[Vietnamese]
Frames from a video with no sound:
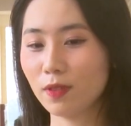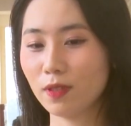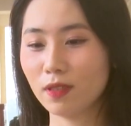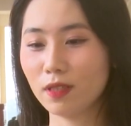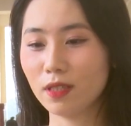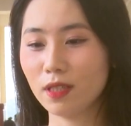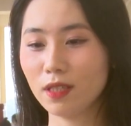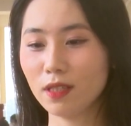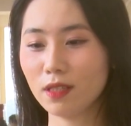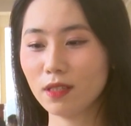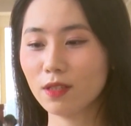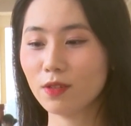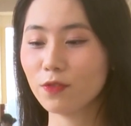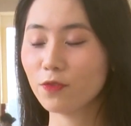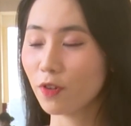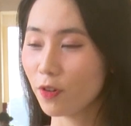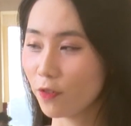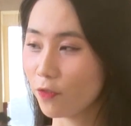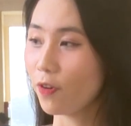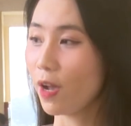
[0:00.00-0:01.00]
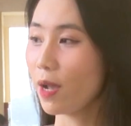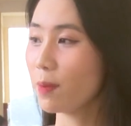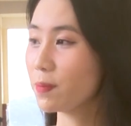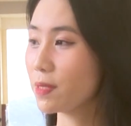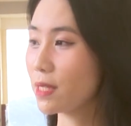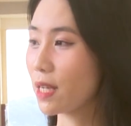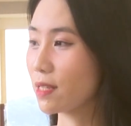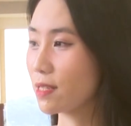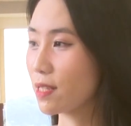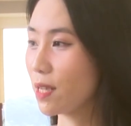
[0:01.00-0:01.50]
với những phương pháp
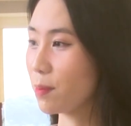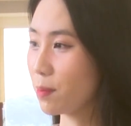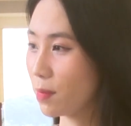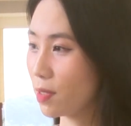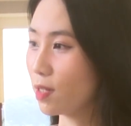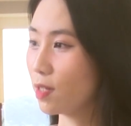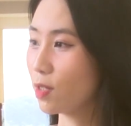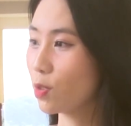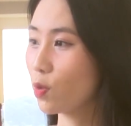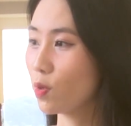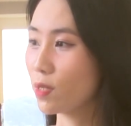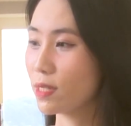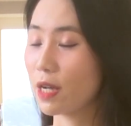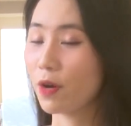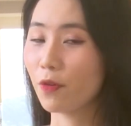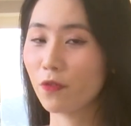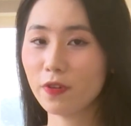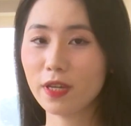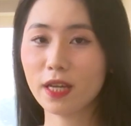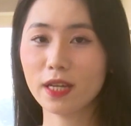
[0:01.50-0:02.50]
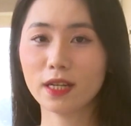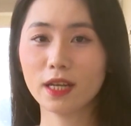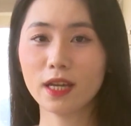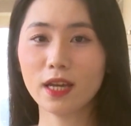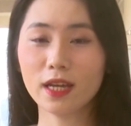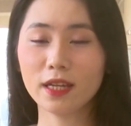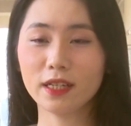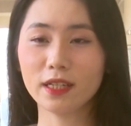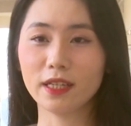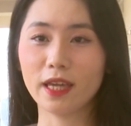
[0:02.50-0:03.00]
giảng dạy mới của giáo viên
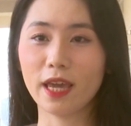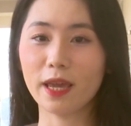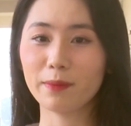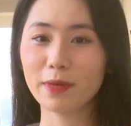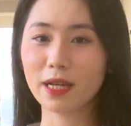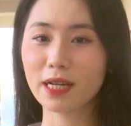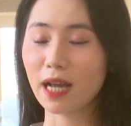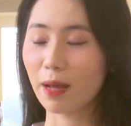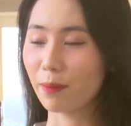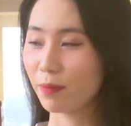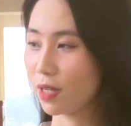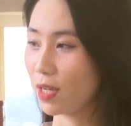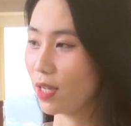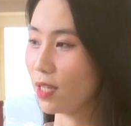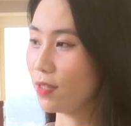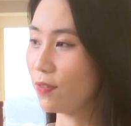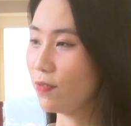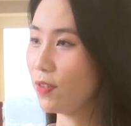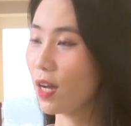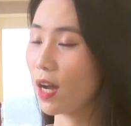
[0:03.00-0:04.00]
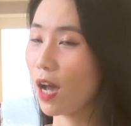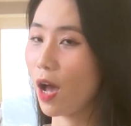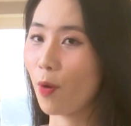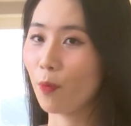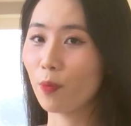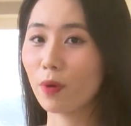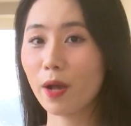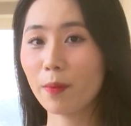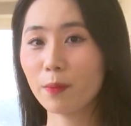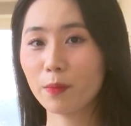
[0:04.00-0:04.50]
thì em đang cảm thấy việc
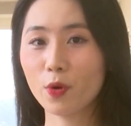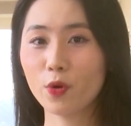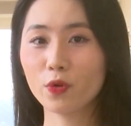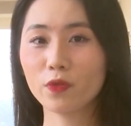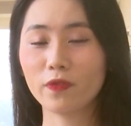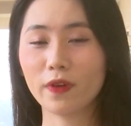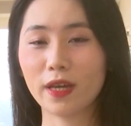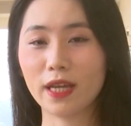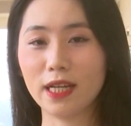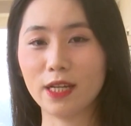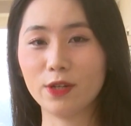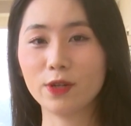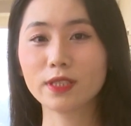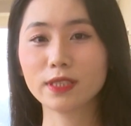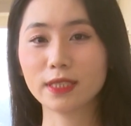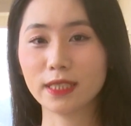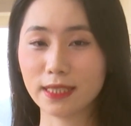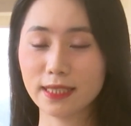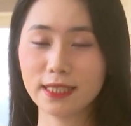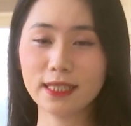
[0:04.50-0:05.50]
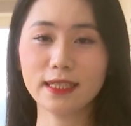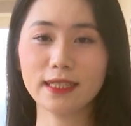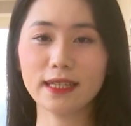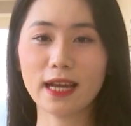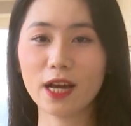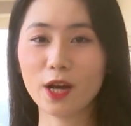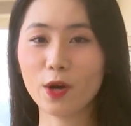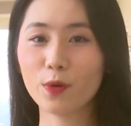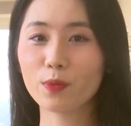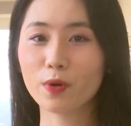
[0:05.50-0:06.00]
học các môn về lý luận chính trị
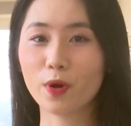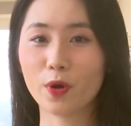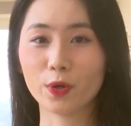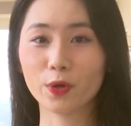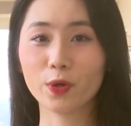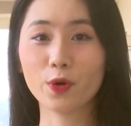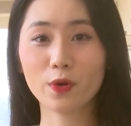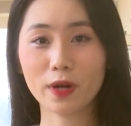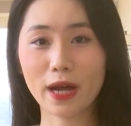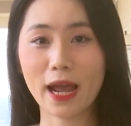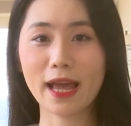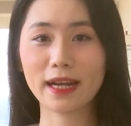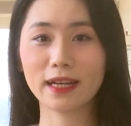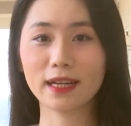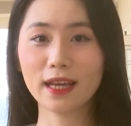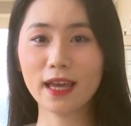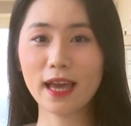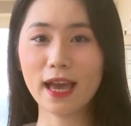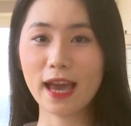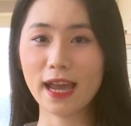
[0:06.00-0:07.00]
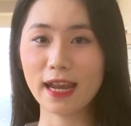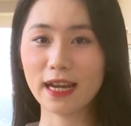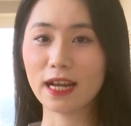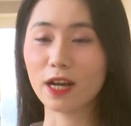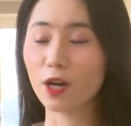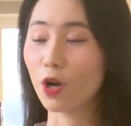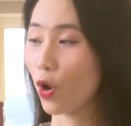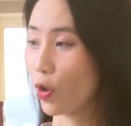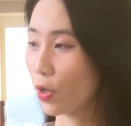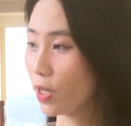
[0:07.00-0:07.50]
đã không còn khô khan hay là
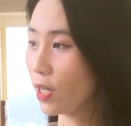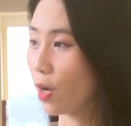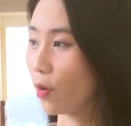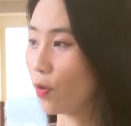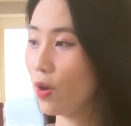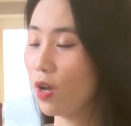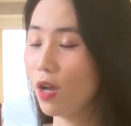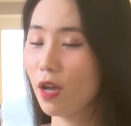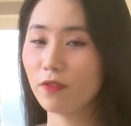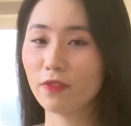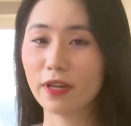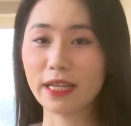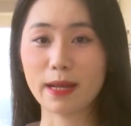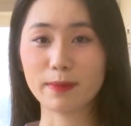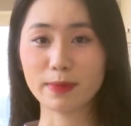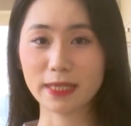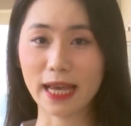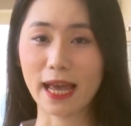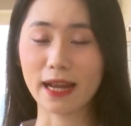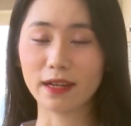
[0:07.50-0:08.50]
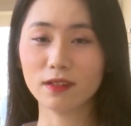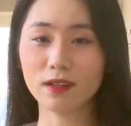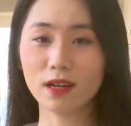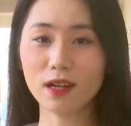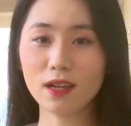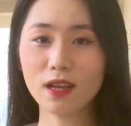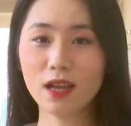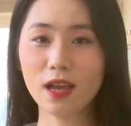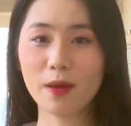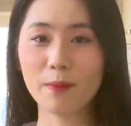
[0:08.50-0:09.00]
khó hiểu và nhàm chán nữa
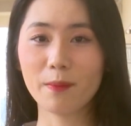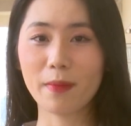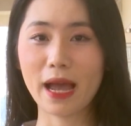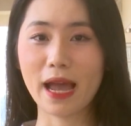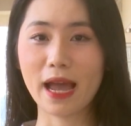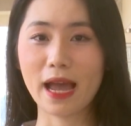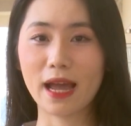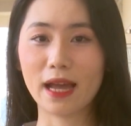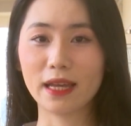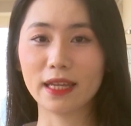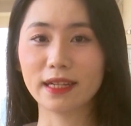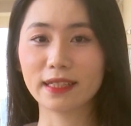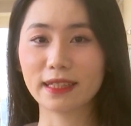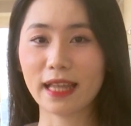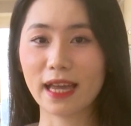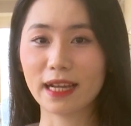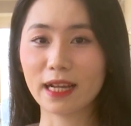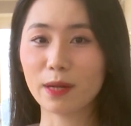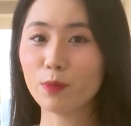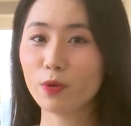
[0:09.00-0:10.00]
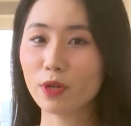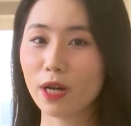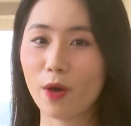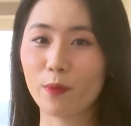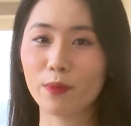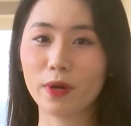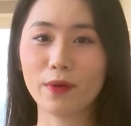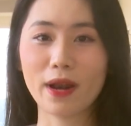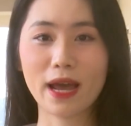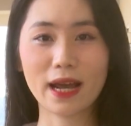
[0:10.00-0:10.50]
mà hiện tại các môn
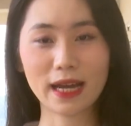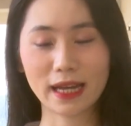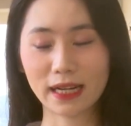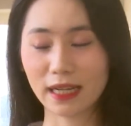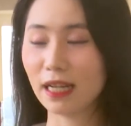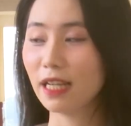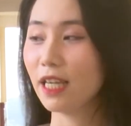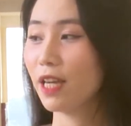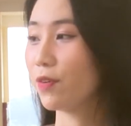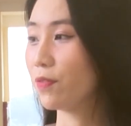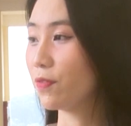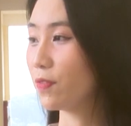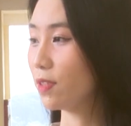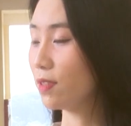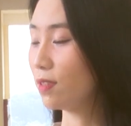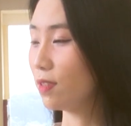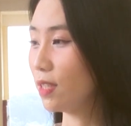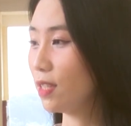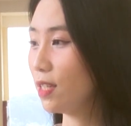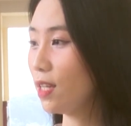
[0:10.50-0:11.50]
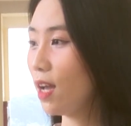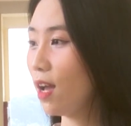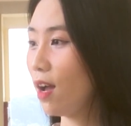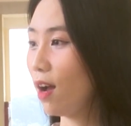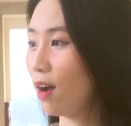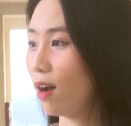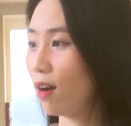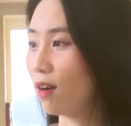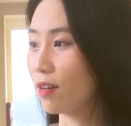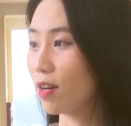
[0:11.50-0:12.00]
học đều đang gắn liền với
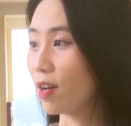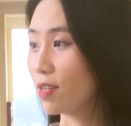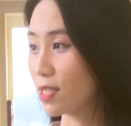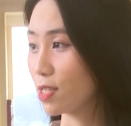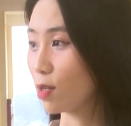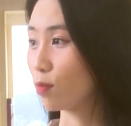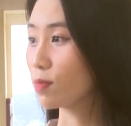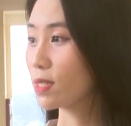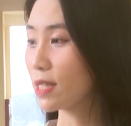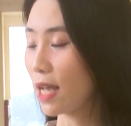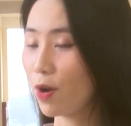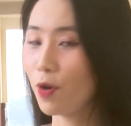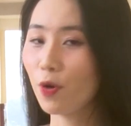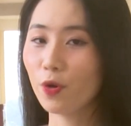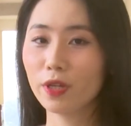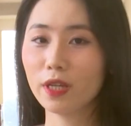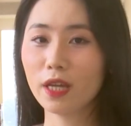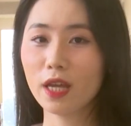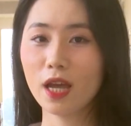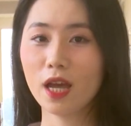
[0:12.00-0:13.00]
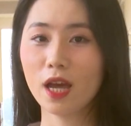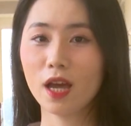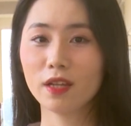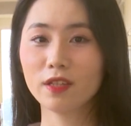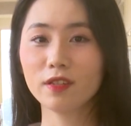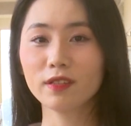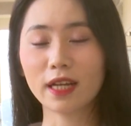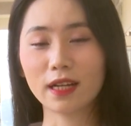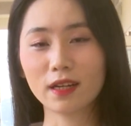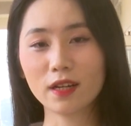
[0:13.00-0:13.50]
uh, đời sống xã hội.
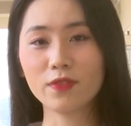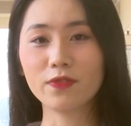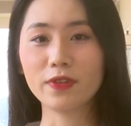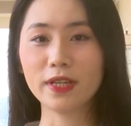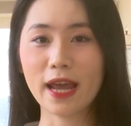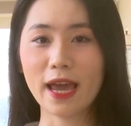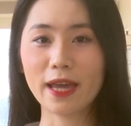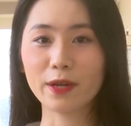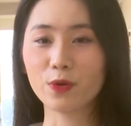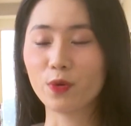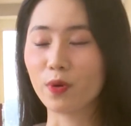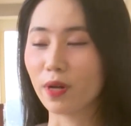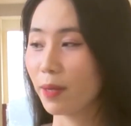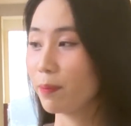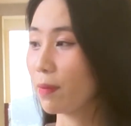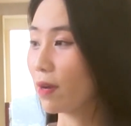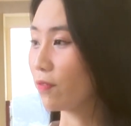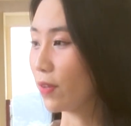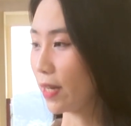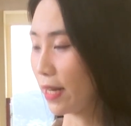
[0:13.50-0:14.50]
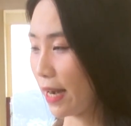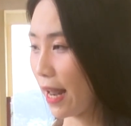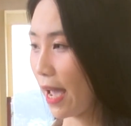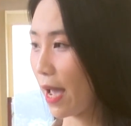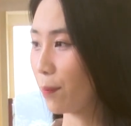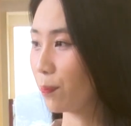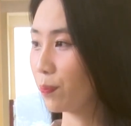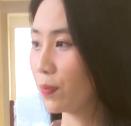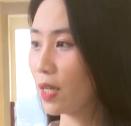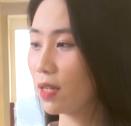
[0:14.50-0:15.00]
Những thắng lợi vĩ đại của cách mạng Việt
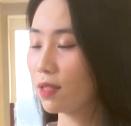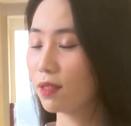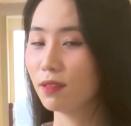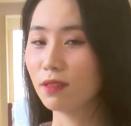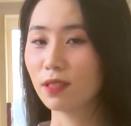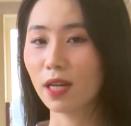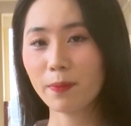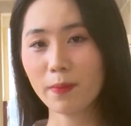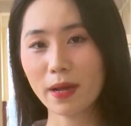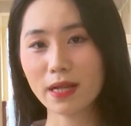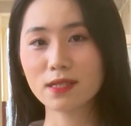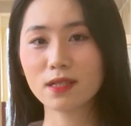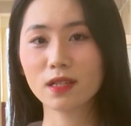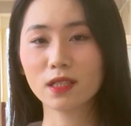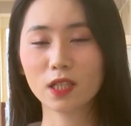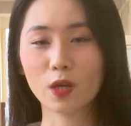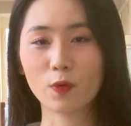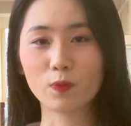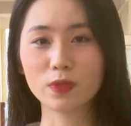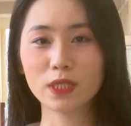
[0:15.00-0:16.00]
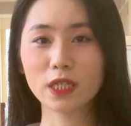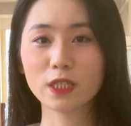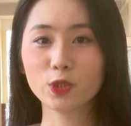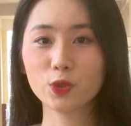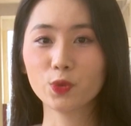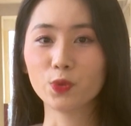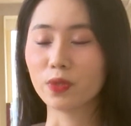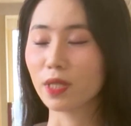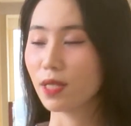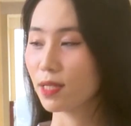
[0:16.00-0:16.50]
Nam từ cách mạng dân tộc, dân
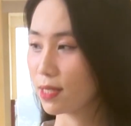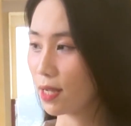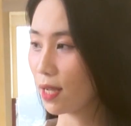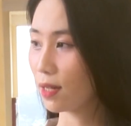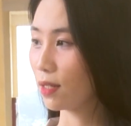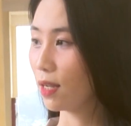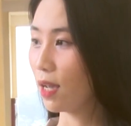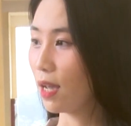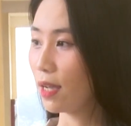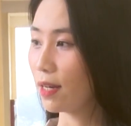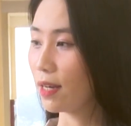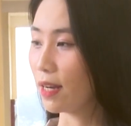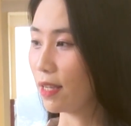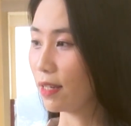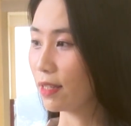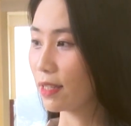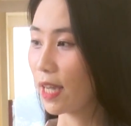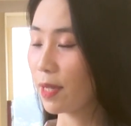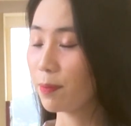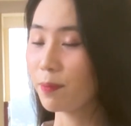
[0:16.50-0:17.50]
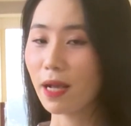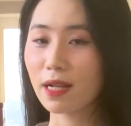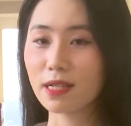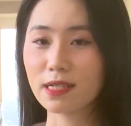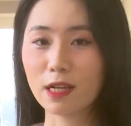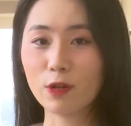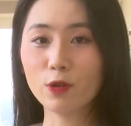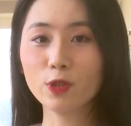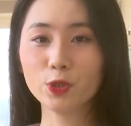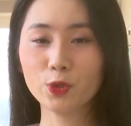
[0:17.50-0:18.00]
chủ, nhân dân đến cách mạng
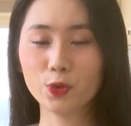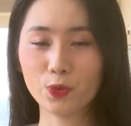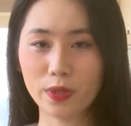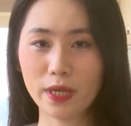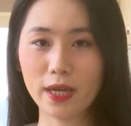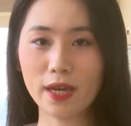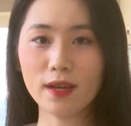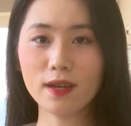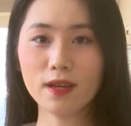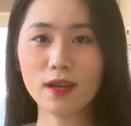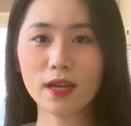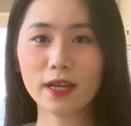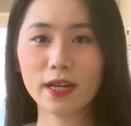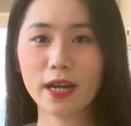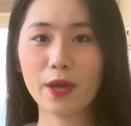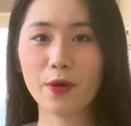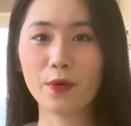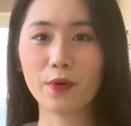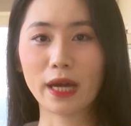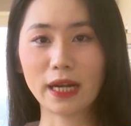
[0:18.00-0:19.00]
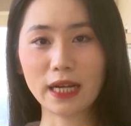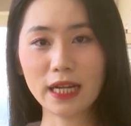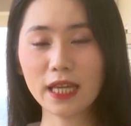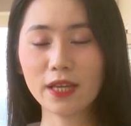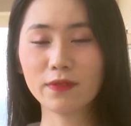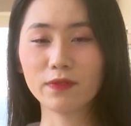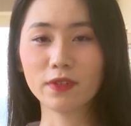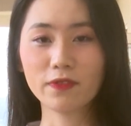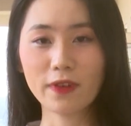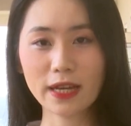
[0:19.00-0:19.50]
xã hội chủ nghĩa đều gắn
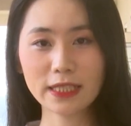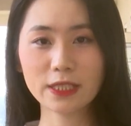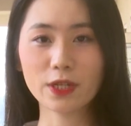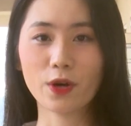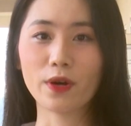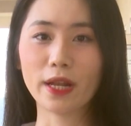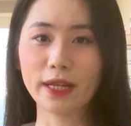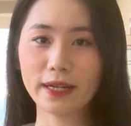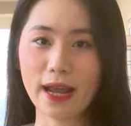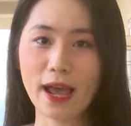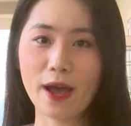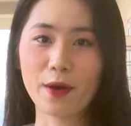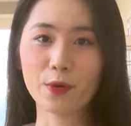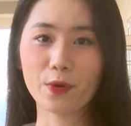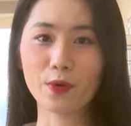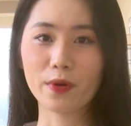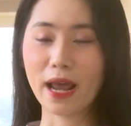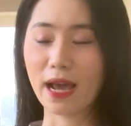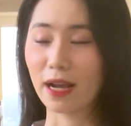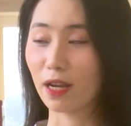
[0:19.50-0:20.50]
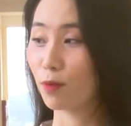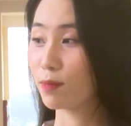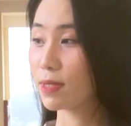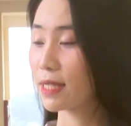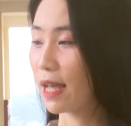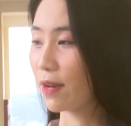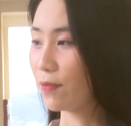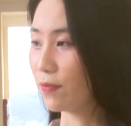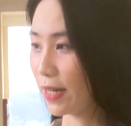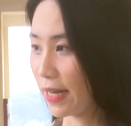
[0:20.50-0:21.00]
liền với vai trò lãnh đạo của Đảng Cộng
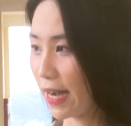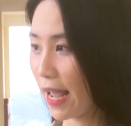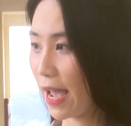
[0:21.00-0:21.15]
sản Việt